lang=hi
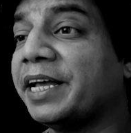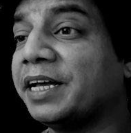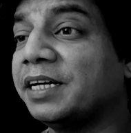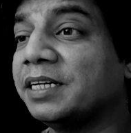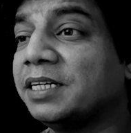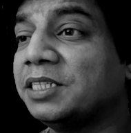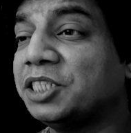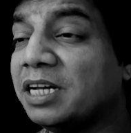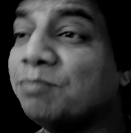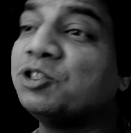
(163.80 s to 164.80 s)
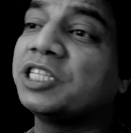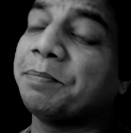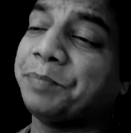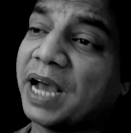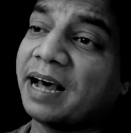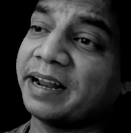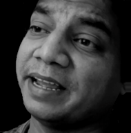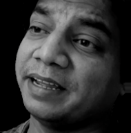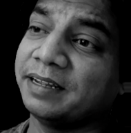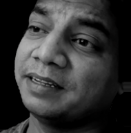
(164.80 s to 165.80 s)
आ जाएंगे जिन्हें मुझसे
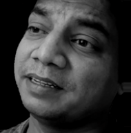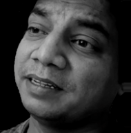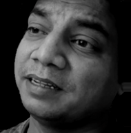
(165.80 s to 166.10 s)
प्यार है